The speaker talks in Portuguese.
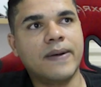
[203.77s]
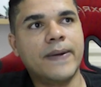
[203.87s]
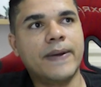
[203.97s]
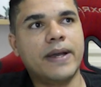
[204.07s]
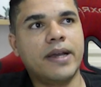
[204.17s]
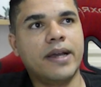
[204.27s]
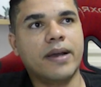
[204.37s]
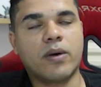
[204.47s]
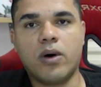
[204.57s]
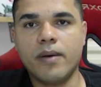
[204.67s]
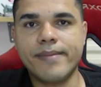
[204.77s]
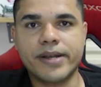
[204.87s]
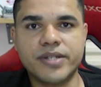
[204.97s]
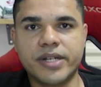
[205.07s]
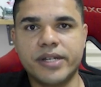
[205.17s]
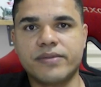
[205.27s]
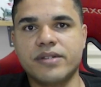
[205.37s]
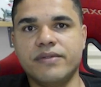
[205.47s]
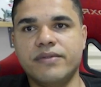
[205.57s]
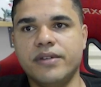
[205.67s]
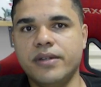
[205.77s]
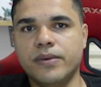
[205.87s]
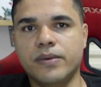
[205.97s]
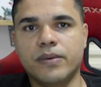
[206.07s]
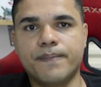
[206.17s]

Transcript: é, cobra Direito Civil.